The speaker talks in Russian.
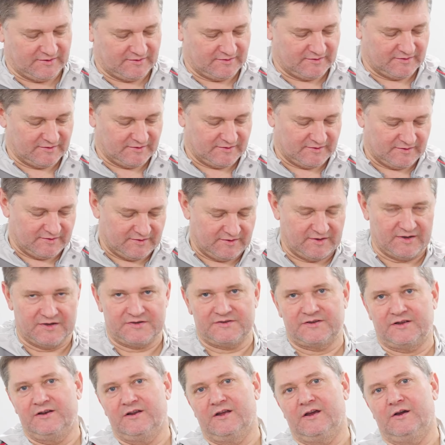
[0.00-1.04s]
И, и
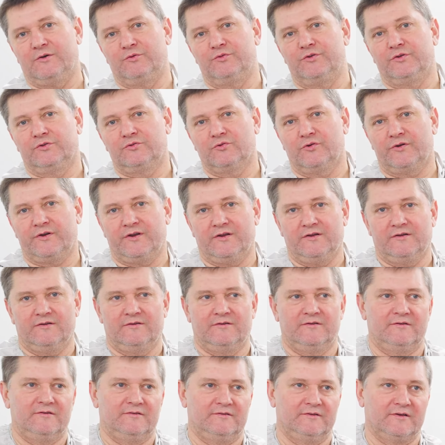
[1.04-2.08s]
остальная аудитория,
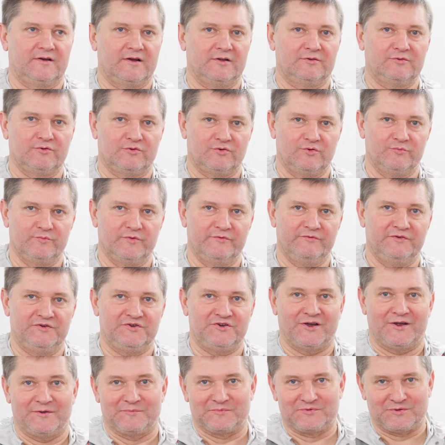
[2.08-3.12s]
на которую мы
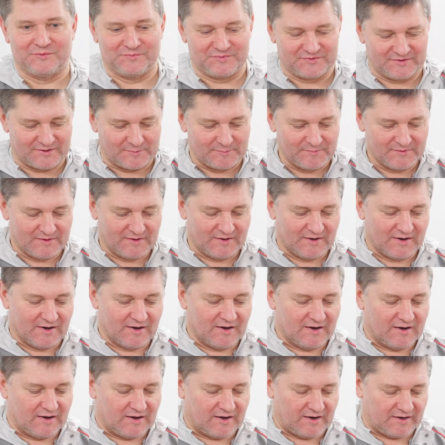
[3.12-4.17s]
вещаем, собственно.
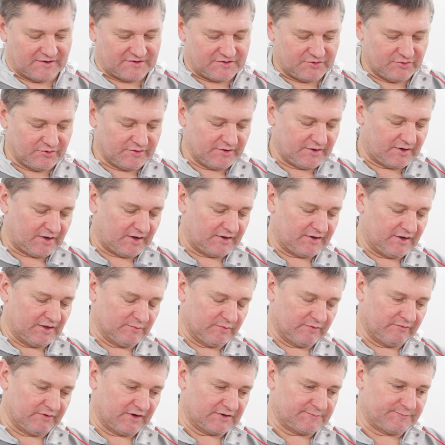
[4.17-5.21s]
А, сегодня хотел
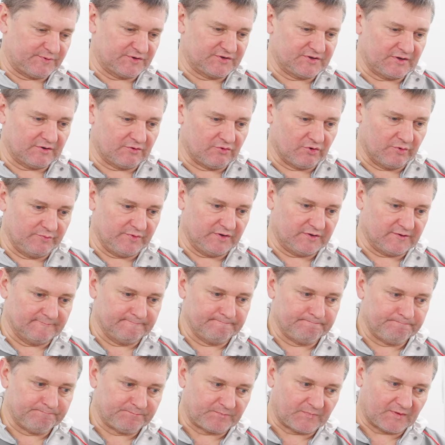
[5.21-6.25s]
бы вас познакомить
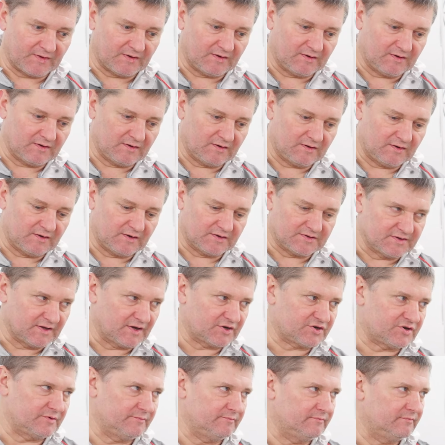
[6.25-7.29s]
а, с
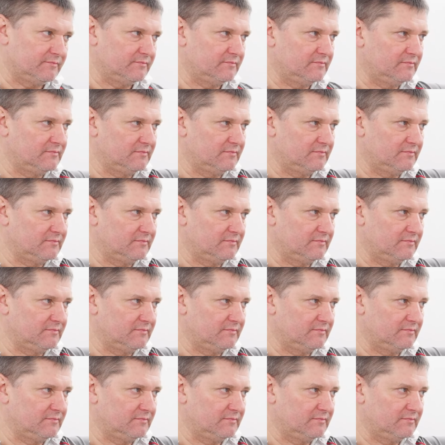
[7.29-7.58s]
нашим